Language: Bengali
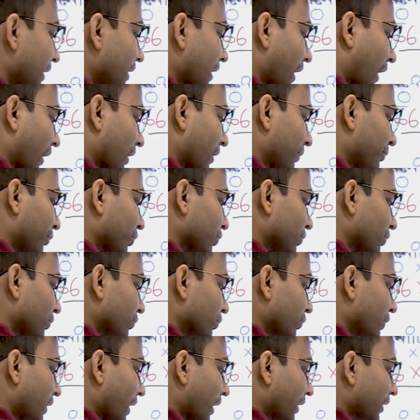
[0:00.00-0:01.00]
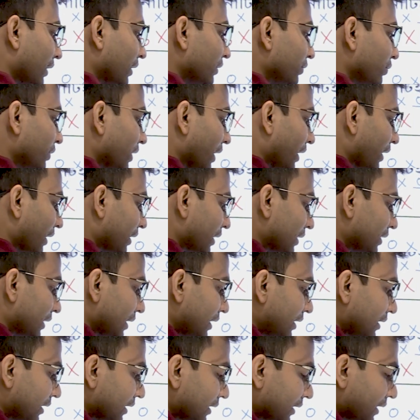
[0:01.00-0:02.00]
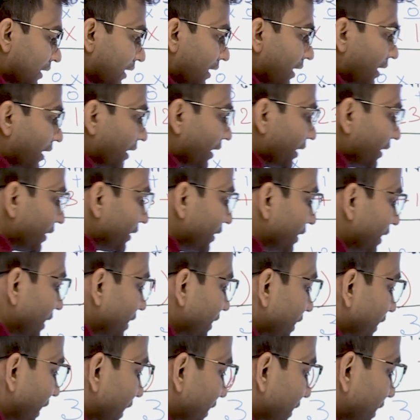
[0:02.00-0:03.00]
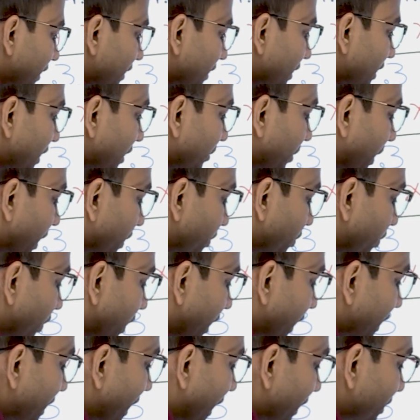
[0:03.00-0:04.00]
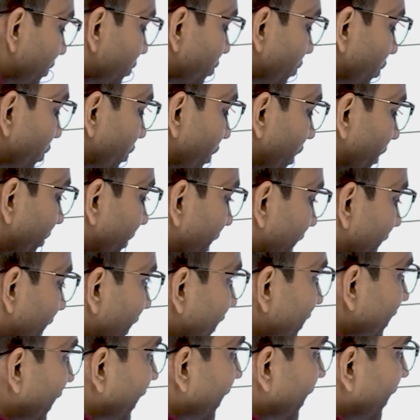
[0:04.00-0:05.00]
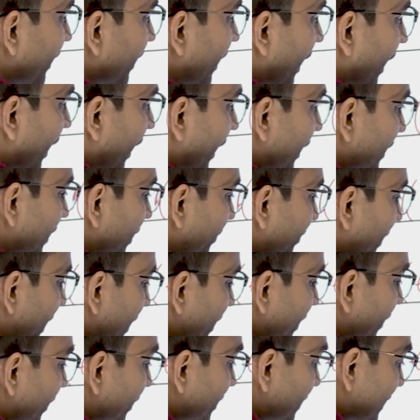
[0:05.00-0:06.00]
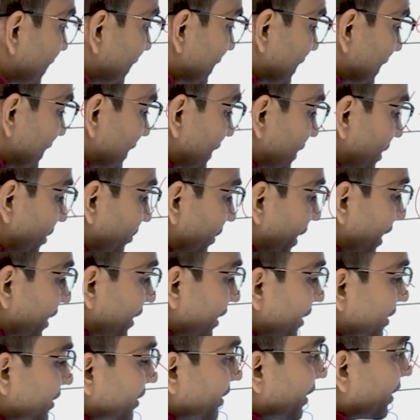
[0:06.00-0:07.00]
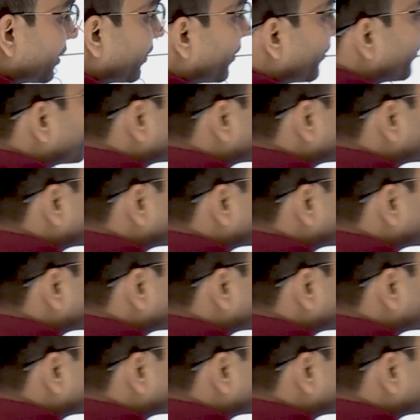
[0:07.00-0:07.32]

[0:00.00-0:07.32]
সেই আগের মতো দুই এককে দুই আর একে তিন তিনকে তিন দিয়ে ভাগ করলে কি আদৌ কোনো রিমাইন্ডার থাকে না আলটিমেটলি রিমাইন্ডার জিরো